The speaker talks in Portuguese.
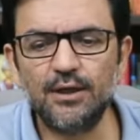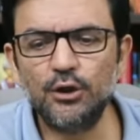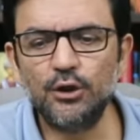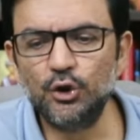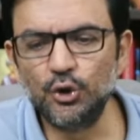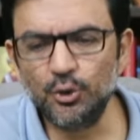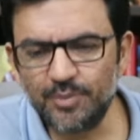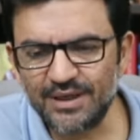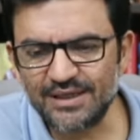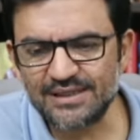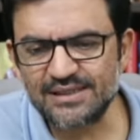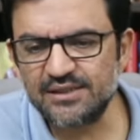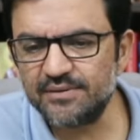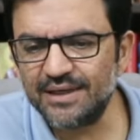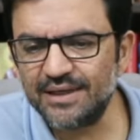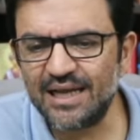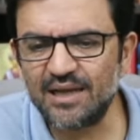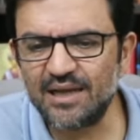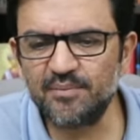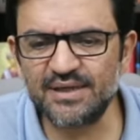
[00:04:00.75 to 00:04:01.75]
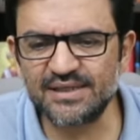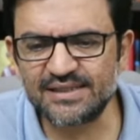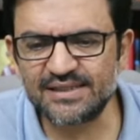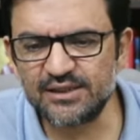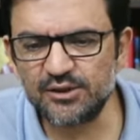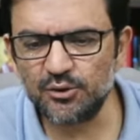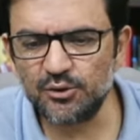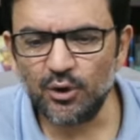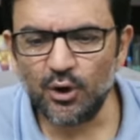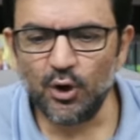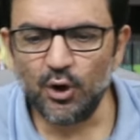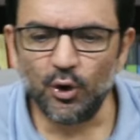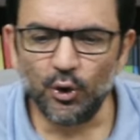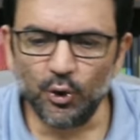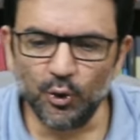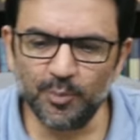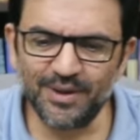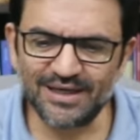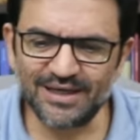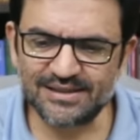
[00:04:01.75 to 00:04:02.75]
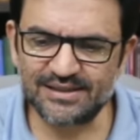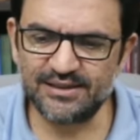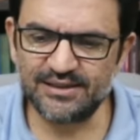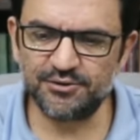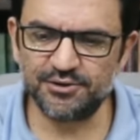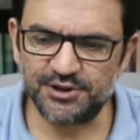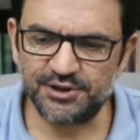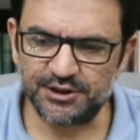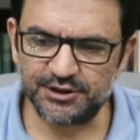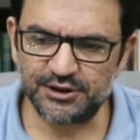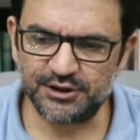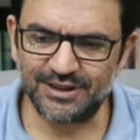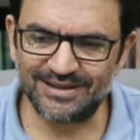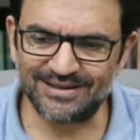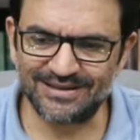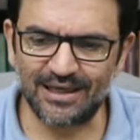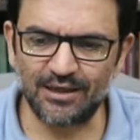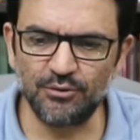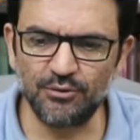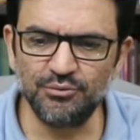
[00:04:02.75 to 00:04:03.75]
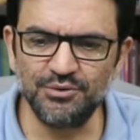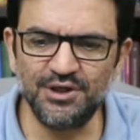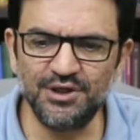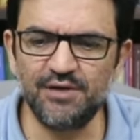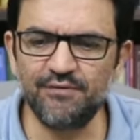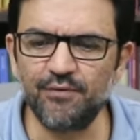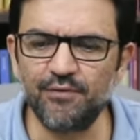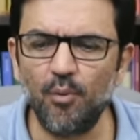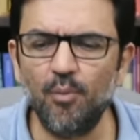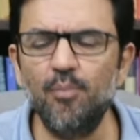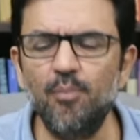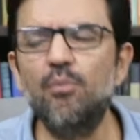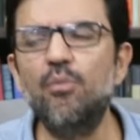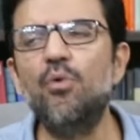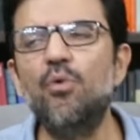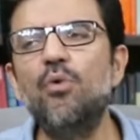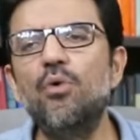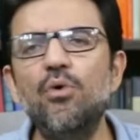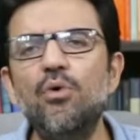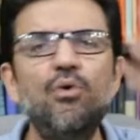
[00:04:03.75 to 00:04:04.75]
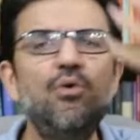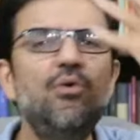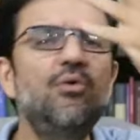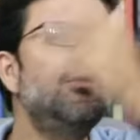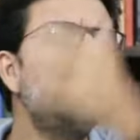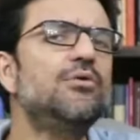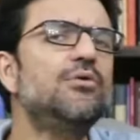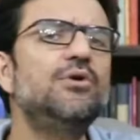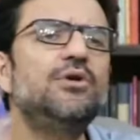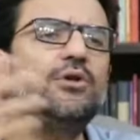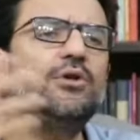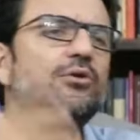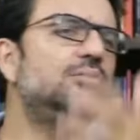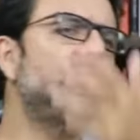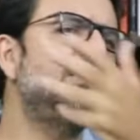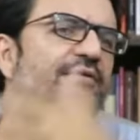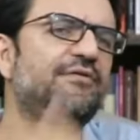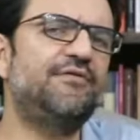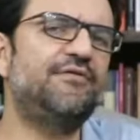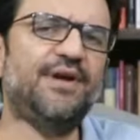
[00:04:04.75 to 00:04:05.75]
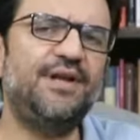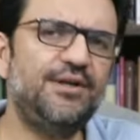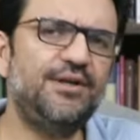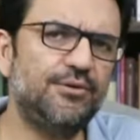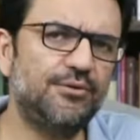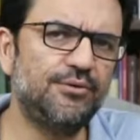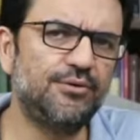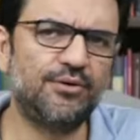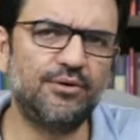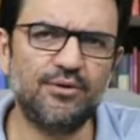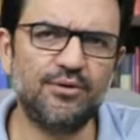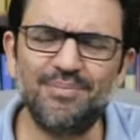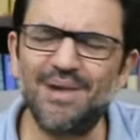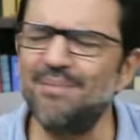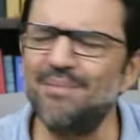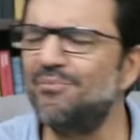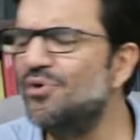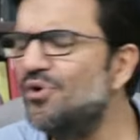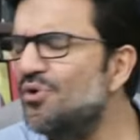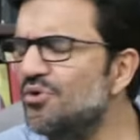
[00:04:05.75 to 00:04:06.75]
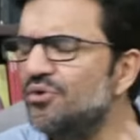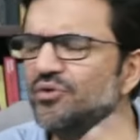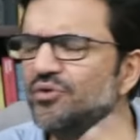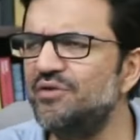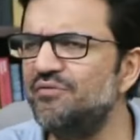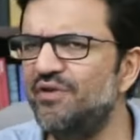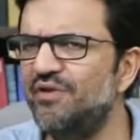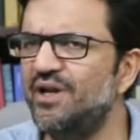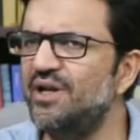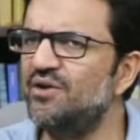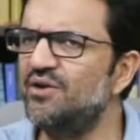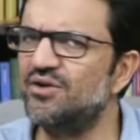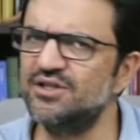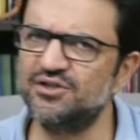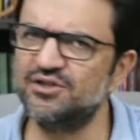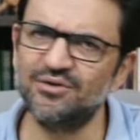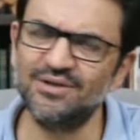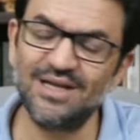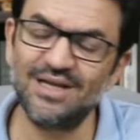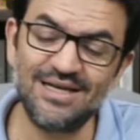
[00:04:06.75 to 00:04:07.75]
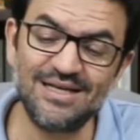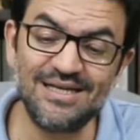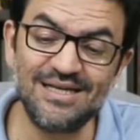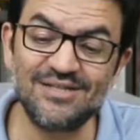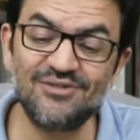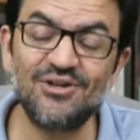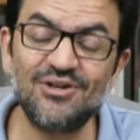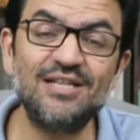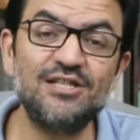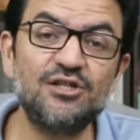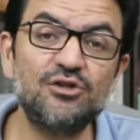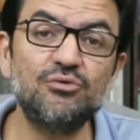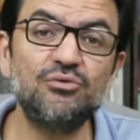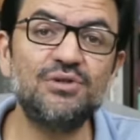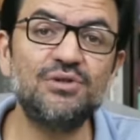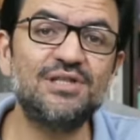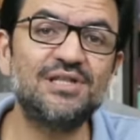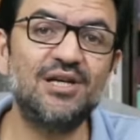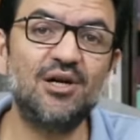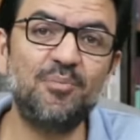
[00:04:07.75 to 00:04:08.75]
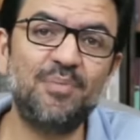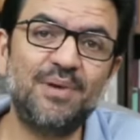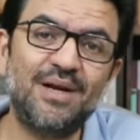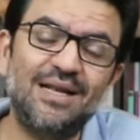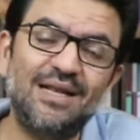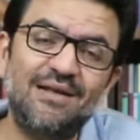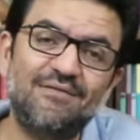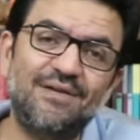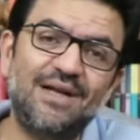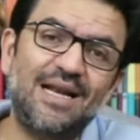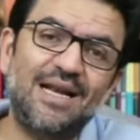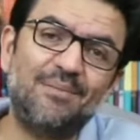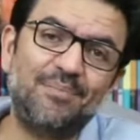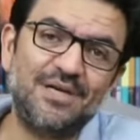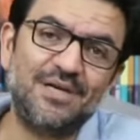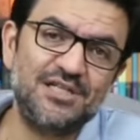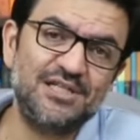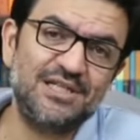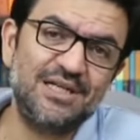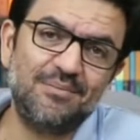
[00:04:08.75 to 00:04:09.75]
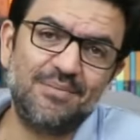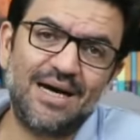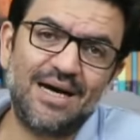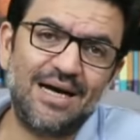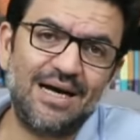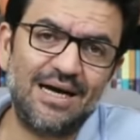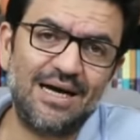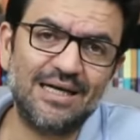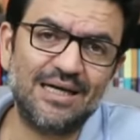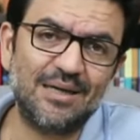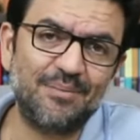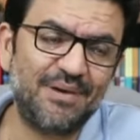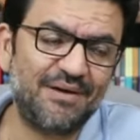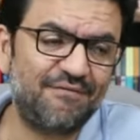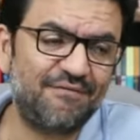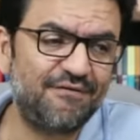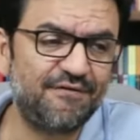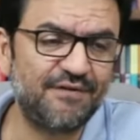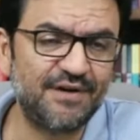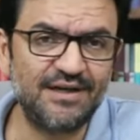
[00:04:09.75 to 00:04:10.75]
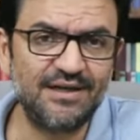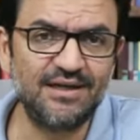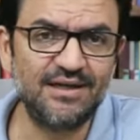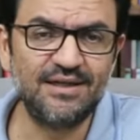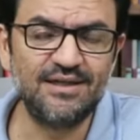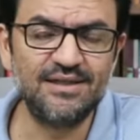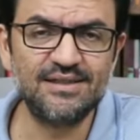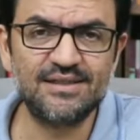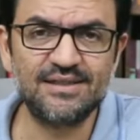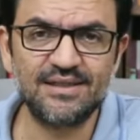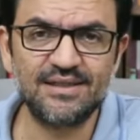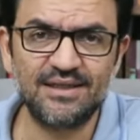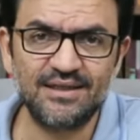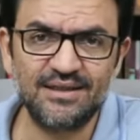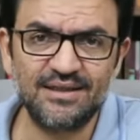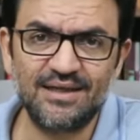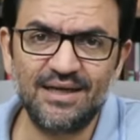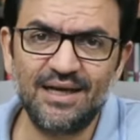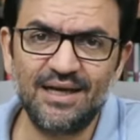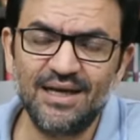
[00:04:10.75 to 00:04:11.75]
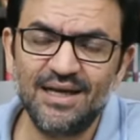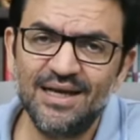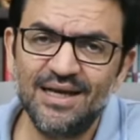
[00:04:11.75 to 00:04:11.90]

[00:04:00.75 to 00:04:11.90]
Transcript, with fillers: No Brasil, ela é imbecil. O Brasil, gente, está num nível muito inferior, mas muito inferior disso daí. Isso é discussão para levar lá para Dinamarca, para França, né?